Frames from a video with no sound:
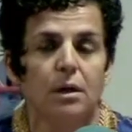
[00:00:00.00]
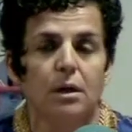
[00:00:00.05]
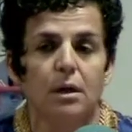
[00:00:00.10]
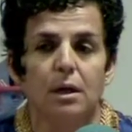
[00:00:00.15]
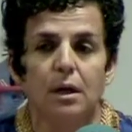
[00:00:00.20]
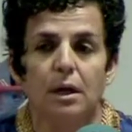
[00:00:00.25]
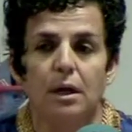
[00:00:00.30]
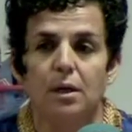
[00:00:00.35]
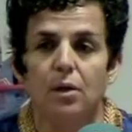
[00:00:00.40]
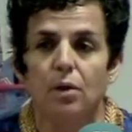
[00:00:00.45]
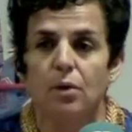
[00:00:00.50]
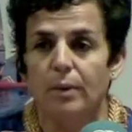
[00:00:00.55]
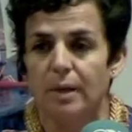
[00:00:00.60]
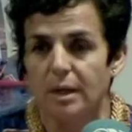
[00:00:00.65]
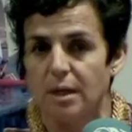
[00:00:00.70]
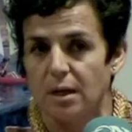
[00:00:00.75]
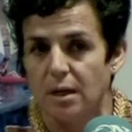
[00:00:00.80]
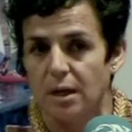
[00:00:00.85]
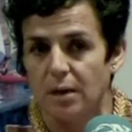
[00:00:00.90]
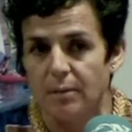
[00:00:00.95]
eh, no va a
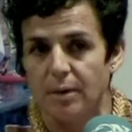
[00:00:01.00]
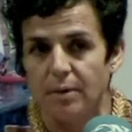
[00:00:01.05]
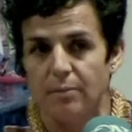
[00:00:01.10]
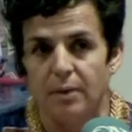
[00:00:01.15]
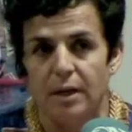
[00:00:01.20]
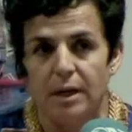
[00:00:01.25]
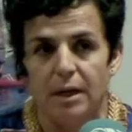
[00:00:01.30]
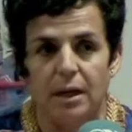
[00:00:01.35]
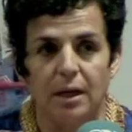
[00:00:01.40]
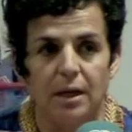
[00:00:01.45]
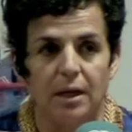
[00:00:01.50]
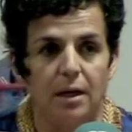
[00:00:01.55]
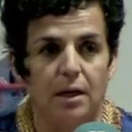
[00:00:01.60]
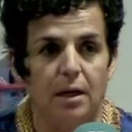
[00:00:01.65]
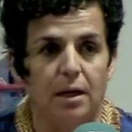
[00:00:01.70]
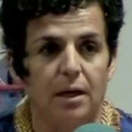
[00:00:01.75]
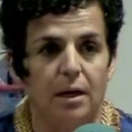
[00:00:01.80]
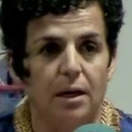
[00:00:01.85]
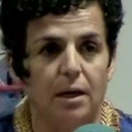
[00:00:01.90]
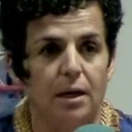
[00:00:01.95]
ser la misma que
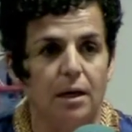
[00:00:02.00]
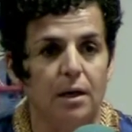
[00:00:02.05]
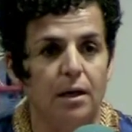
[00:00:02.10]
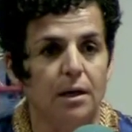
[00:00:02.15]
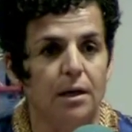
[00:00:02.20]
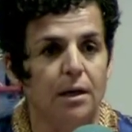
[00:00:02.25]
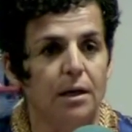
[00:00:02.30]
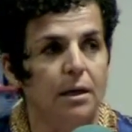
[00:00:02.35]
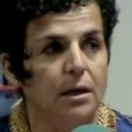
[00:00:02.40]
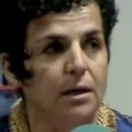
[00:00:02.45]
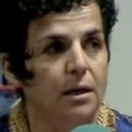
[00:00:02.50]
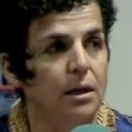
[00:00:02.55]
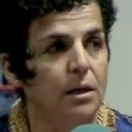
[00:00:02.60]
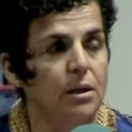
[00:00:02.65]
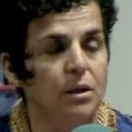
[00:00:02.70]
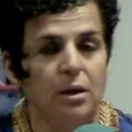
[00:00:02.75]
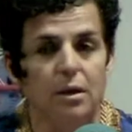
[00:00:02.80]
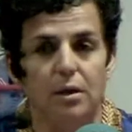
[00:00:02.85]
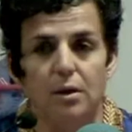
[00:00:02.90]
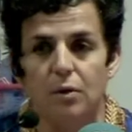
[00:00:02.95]
las
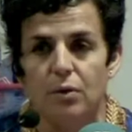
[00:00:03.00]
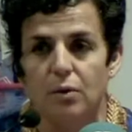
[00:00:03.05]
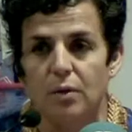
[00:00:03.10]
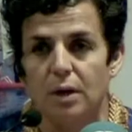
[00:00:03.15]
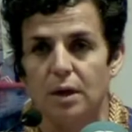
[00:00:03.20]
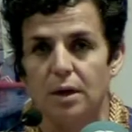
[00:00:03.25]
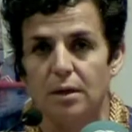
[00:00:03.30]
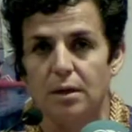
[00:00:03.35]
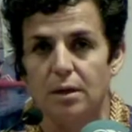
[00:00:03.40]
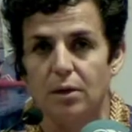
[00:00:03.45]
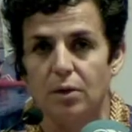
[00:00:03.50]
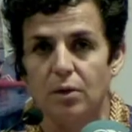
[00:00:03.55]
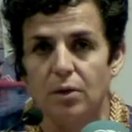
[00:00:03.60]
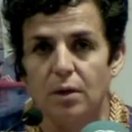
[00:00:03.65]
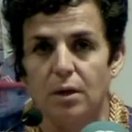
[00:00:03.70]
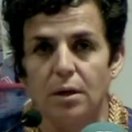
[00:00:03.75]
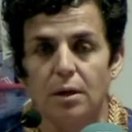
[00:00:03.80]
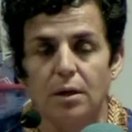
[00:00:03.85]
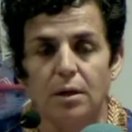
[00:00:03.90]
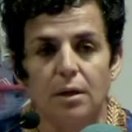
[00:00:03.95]
15 ediciones
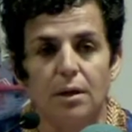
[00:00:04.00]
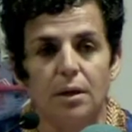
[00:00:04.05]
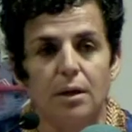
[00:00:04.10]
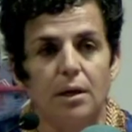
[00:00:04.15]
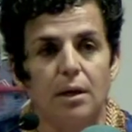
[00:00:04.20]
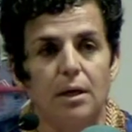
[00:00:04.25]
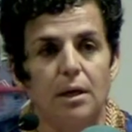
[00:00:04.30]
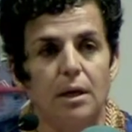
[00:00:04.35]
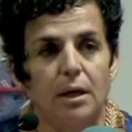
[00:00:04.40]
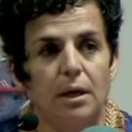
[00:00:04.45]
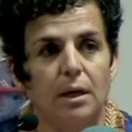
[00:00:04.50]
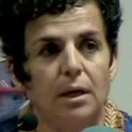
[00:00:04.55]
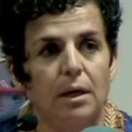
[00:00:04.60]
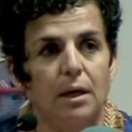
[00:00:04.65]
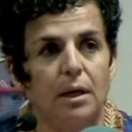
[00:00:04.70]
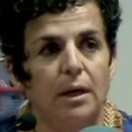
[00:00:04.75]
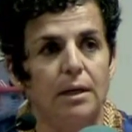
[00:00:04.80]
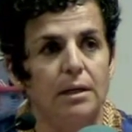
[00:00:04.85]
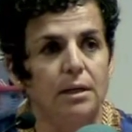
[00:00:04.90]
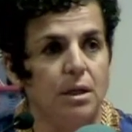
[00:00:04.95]
anteriores.
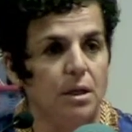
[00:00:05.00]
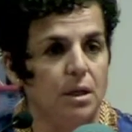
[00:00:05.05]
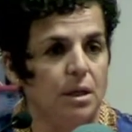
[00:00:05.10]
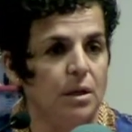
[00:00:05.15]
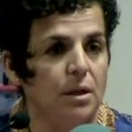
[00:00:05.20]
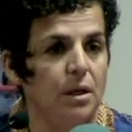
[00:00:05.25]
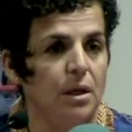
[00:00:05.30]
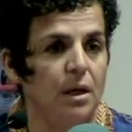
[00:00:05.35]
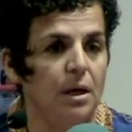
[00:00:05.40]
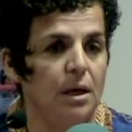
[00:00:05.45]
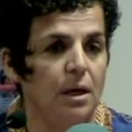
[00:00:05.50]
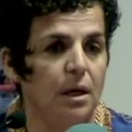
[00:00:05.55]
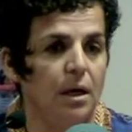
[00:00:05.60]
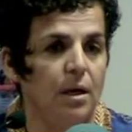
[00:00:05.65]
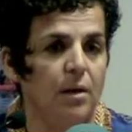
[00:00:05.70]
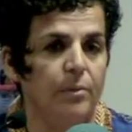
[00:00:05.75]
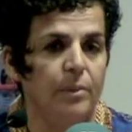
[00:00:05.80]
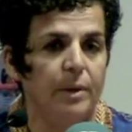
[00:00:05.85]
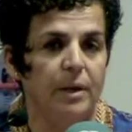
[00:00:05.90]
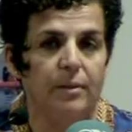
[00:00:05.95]
Eh, antes se hacía en
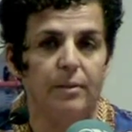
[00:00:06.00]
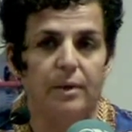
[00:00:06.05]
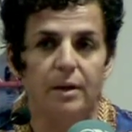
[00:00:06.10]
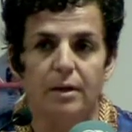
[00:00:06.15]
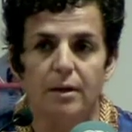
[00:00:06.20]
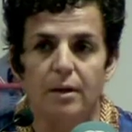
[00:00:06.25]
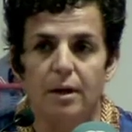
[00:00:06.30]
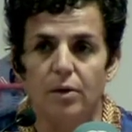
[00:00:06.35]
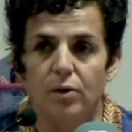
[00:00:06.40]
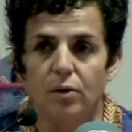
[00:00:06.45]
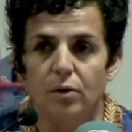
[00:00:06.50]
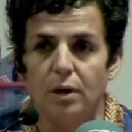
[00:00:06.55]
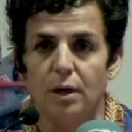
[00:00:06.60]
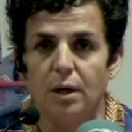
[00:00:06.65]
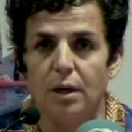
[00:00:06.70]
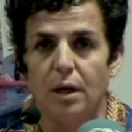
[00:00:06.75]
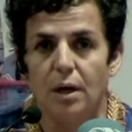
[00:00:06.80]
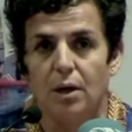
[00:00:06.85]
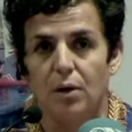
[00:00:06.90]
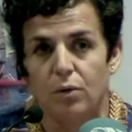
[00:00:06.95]
la pirámide de
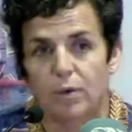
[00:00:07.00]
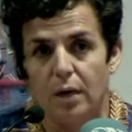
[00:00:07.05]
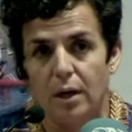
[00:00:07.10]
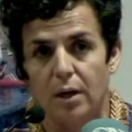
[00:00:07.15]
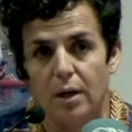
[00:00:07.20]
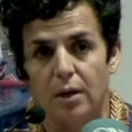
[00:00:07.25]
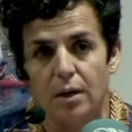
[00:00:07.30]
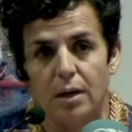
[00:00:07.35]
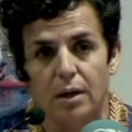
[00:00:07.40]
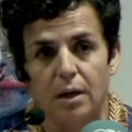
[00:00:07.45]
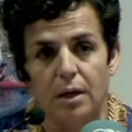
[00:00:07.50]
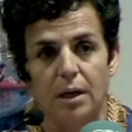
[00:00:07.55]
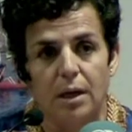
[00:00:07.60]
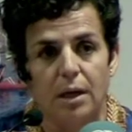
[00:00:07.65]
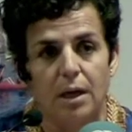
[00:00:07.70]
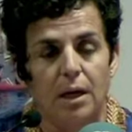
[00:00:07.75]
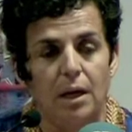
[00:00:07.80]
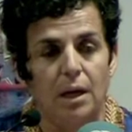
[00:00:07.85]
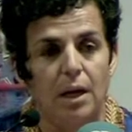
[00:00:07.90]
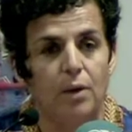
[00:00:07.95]
Arona, ahora
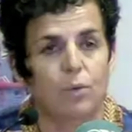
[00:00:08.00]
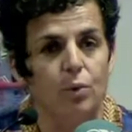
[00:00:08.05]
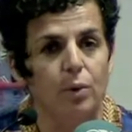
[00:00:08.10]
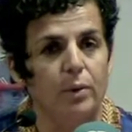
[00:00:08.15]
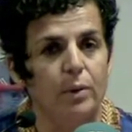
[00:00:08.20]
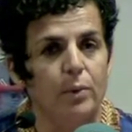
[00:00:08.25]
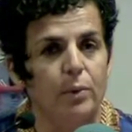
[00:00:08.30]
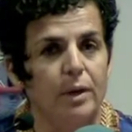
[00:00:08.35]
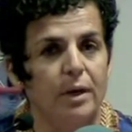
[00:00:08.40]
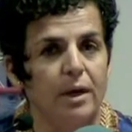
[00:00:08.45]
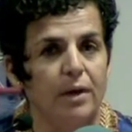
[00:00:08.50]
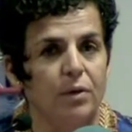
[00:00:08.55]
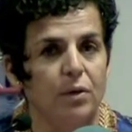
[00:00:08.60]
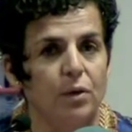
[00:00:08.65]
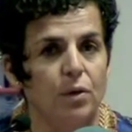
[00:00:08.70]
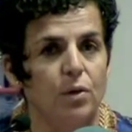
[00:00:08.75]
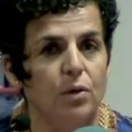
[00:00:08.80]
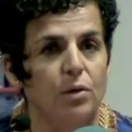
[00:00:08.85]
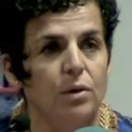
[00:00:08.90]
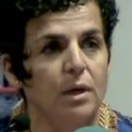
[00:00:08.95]
eh, la nueva
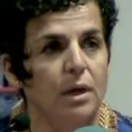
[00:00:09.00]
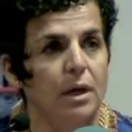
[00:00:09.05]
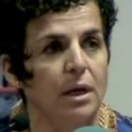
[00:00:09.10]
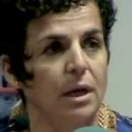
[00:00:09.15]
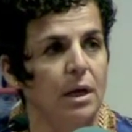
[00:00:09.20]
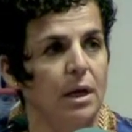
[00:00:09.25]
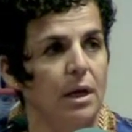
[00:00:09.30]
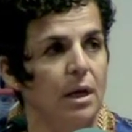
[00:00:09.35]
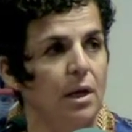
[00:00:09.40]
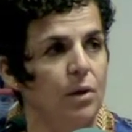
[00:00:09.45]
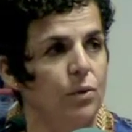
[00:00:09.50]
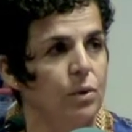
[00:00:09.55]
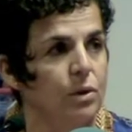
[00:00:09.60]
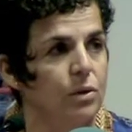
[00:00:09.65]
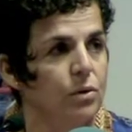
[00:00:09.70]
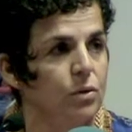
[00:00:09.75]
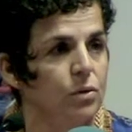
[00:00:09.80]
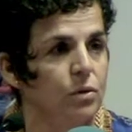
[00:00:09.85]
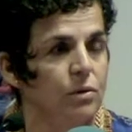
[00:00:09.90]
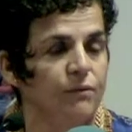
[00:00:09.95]
ubicación es el
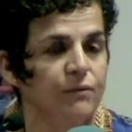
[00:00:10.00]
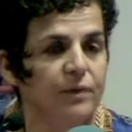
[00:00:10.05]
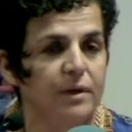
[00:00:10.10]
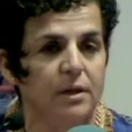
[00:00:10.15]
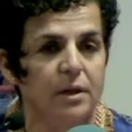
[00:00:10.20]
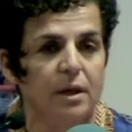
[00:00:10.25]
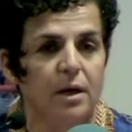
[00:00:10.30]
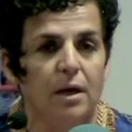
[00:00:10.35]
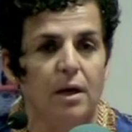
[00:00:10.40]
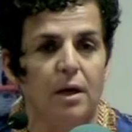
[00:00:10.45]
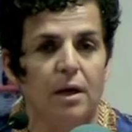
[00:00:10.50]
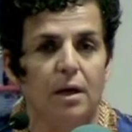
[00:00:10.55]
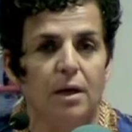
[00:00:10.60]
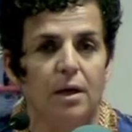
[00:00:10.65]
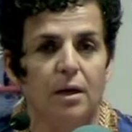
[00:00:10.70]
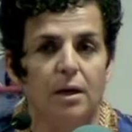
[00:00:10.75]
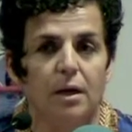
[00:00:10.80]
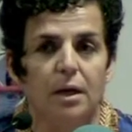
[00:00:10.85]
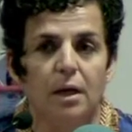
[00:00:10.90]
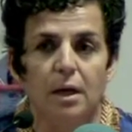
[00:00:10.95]
Auditorio Infanta
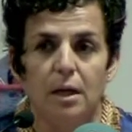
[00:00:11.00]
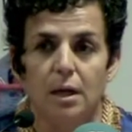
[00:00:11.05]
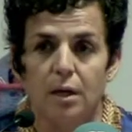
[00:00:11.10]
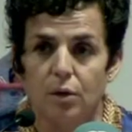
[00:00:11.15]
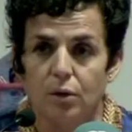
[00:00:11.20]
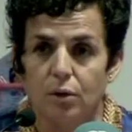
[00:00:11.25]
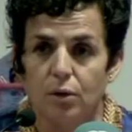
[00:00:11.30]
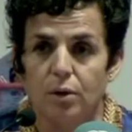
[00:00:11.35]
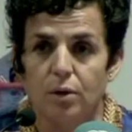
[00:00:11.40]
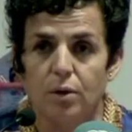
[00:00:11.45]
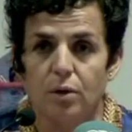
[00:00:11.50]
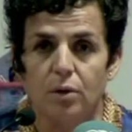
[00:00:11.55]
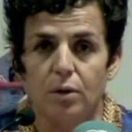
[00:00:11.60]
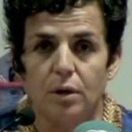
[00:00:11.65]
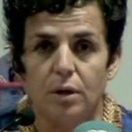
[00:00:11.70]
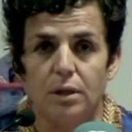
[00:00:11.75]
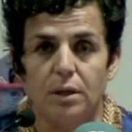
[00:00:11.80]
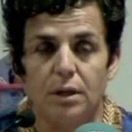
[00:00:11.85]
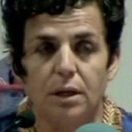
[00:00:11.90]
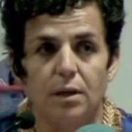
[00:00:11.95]
Leonor de los
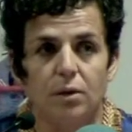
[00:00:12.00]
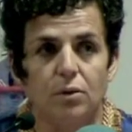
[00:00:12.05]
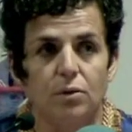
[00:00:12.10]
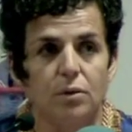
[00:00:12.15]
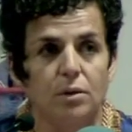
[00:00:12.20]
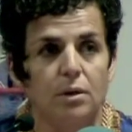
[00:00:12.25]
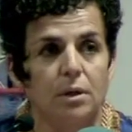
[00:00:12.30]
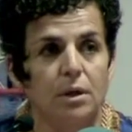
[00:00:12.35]
Cristianos.